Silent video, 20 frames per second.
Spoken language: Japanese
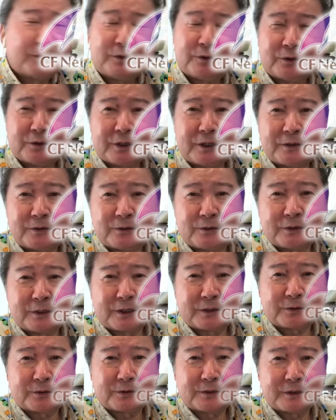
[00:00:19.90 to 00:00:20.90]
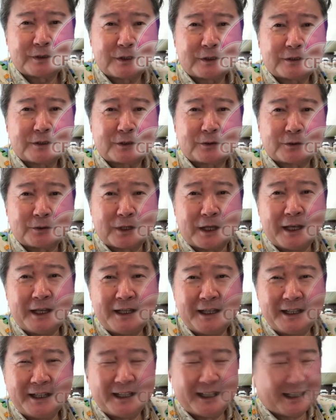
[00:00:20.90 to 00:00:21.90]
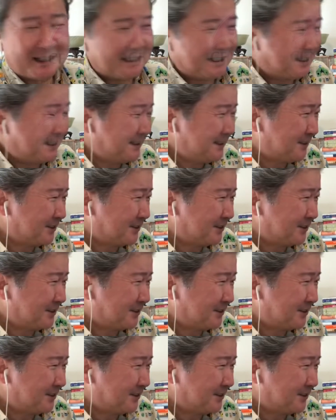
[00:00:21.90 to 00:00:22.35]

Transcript: に答えるコーナーってことで、ちゃっちゃとね、い